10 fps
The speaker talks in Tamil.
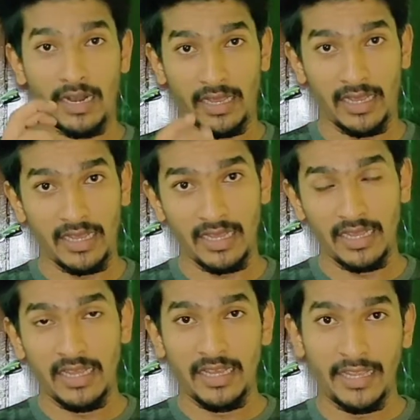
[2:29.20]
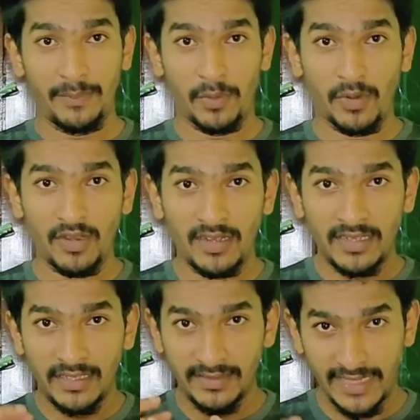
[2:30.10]
ஆனால்
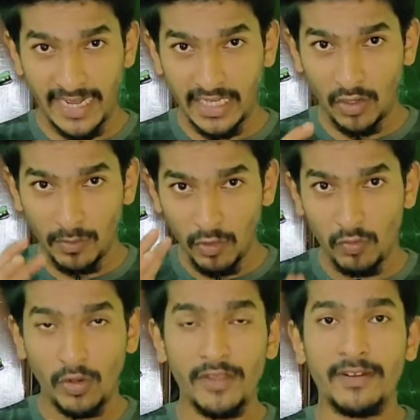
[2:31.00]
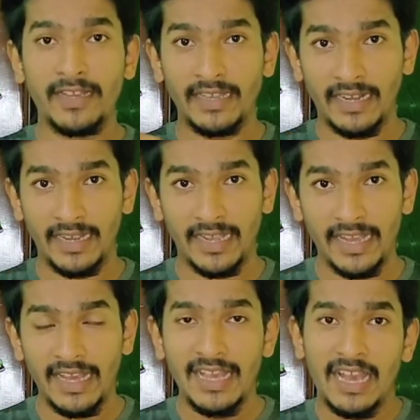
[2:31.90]
இப்போது ஸ்டேட் கவர்மெண்ட் ஒரு முடிவு
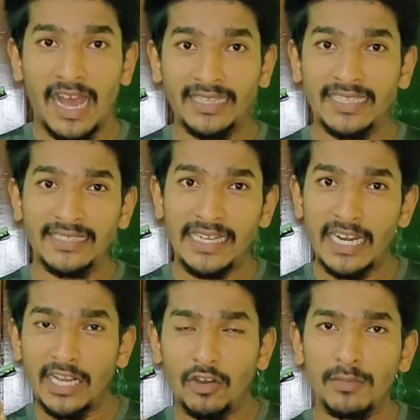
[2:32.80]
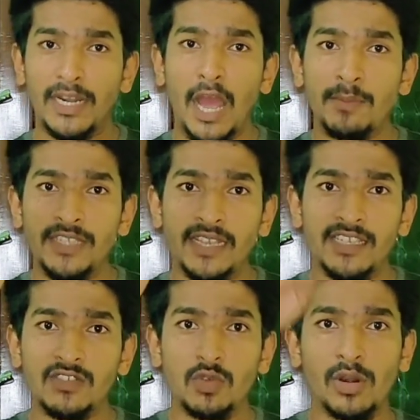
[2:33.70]
எடுக்கிறாங்க அதுக்கு சென்ட்ரல் கவர்மெண்ட்
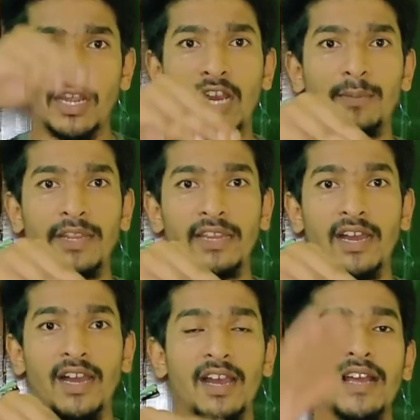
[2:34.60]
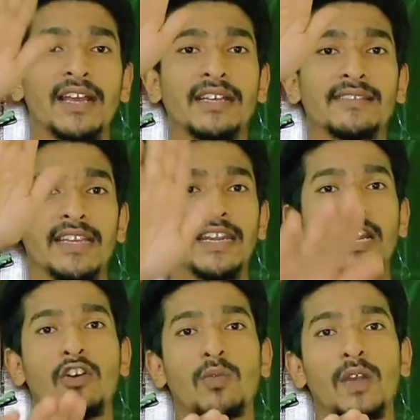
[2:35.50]
அப்ஜெக்ஷன் சொல்கிறாங்க அப்படின்னா
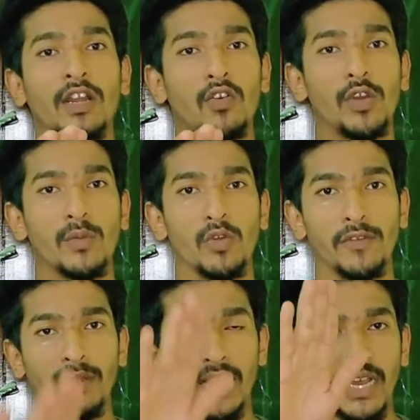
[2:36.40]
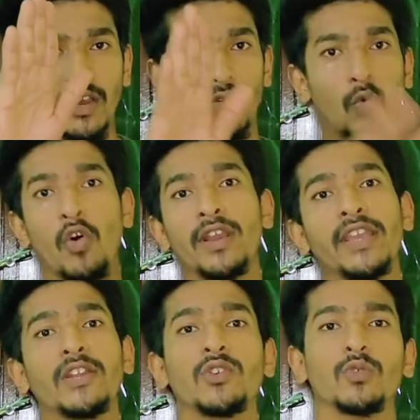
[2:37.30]
சென்ட்ரல் கவர்மெண்ட் எடுக்கக்கூடிய முடிவு தான்
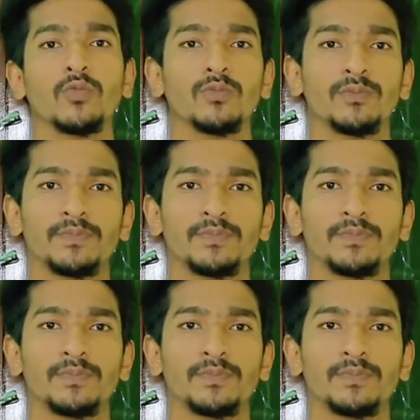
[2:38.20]
ஓங்கி இருக்கும்